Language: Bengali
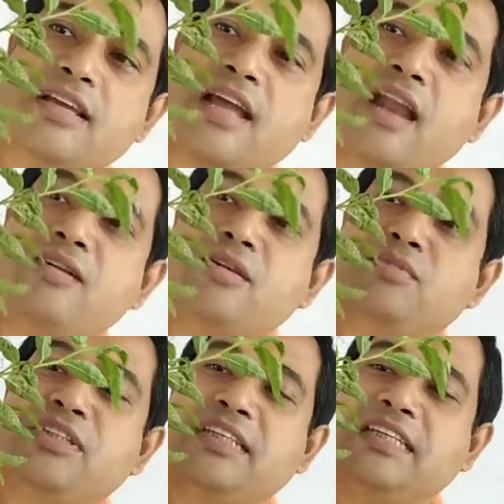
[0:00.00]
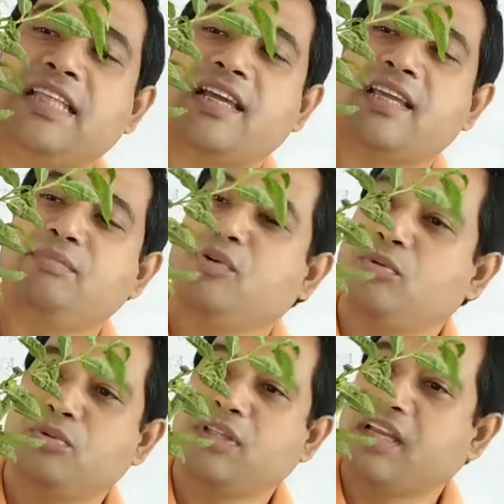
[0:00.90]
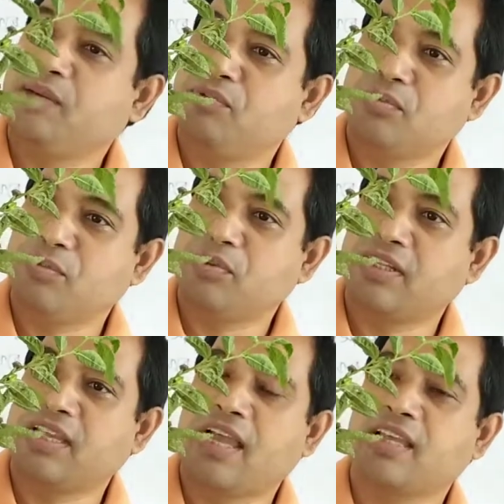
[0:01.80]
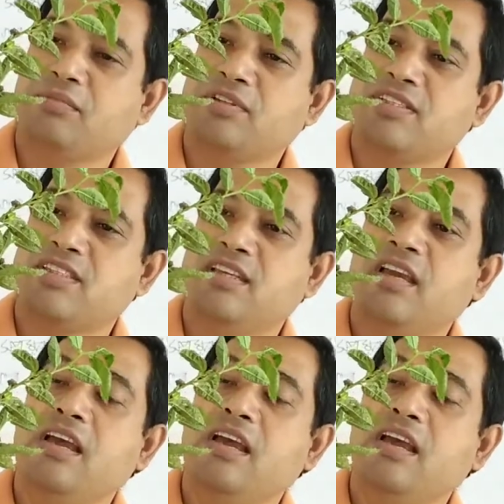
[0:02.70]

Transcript: তো কাণ্ডের মধ্যে কি থাকে পর্ব থাকে পর্ব মধ্যে থাকে আগেই বলেছি